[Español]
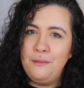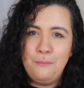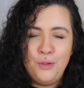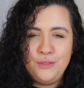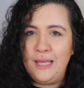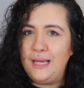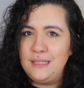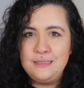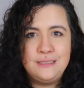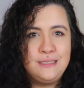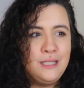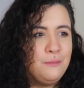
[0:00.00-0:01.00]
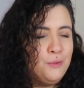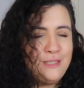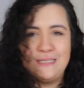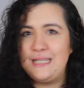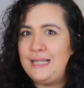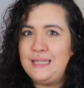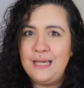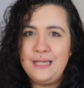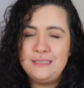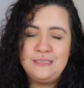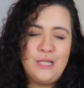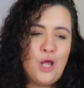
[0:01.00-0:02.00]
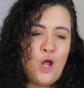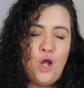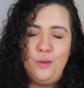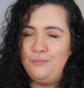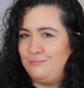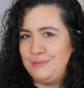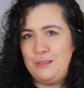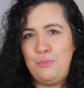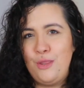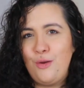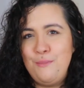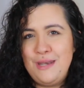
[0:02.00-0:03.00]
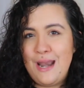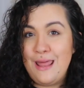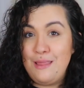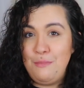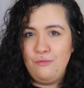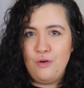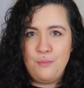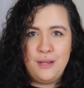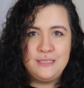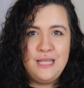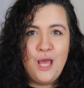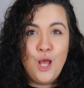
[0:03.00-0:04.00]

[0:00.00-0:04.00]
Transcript: botas, botas altas, se puede combinar de mil formas.